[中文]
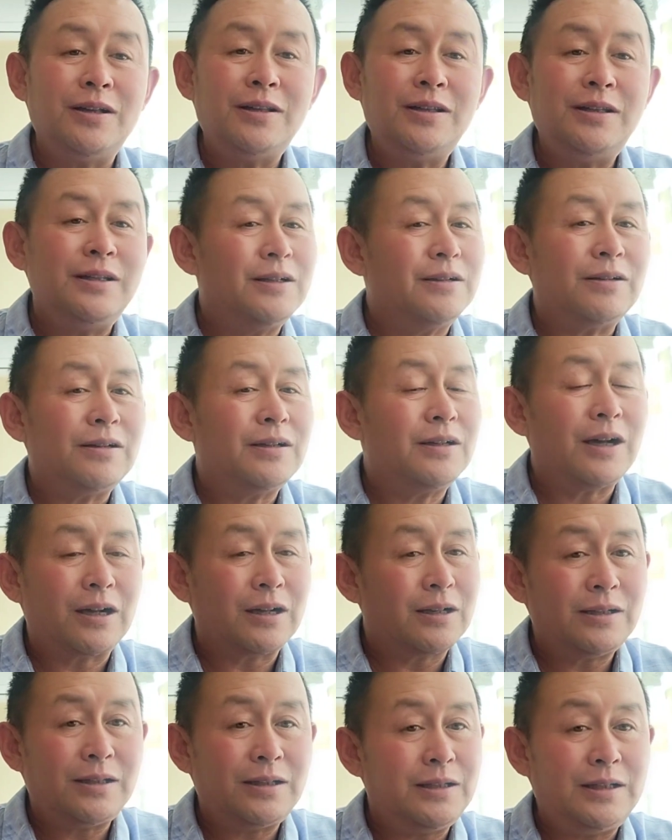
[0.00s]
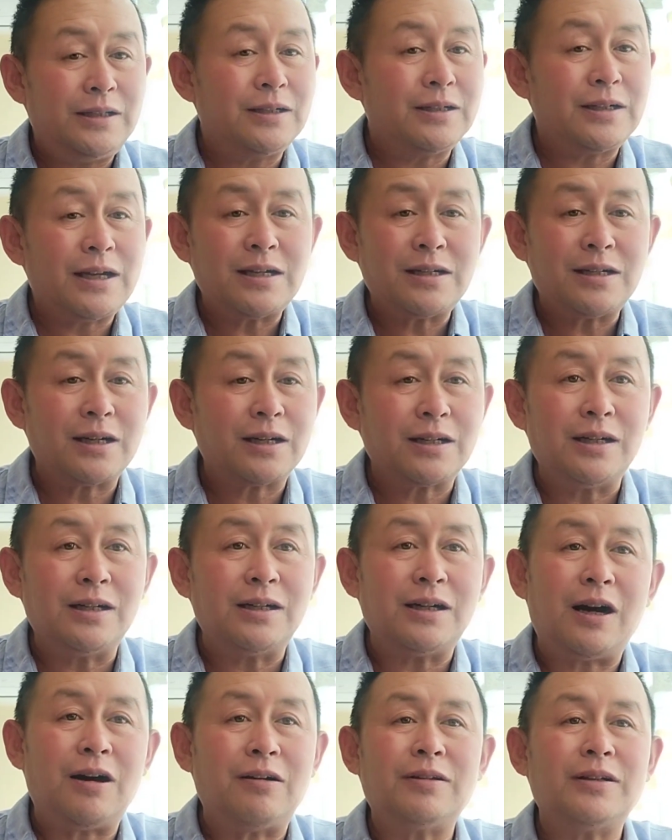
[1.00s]
你你应该上
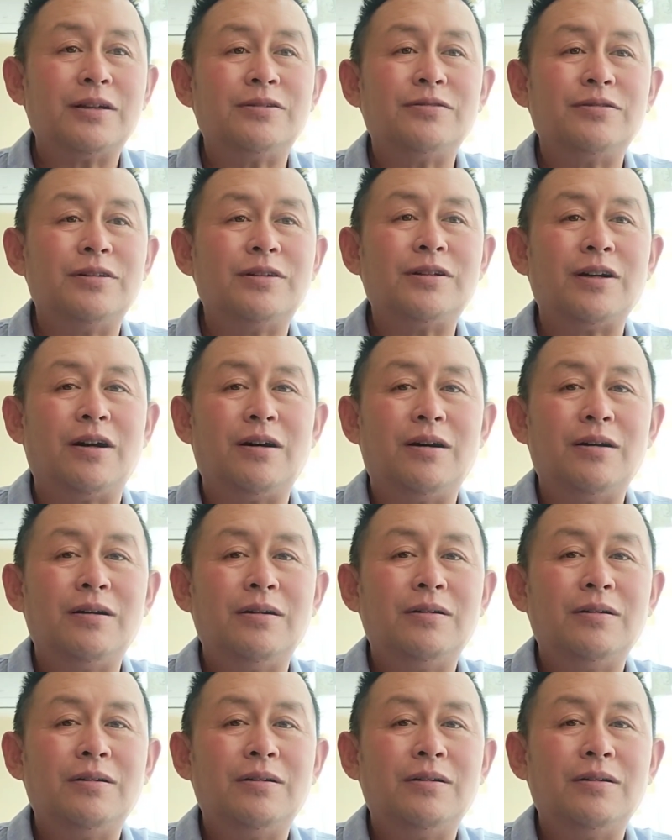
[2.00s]
更好的一个学校，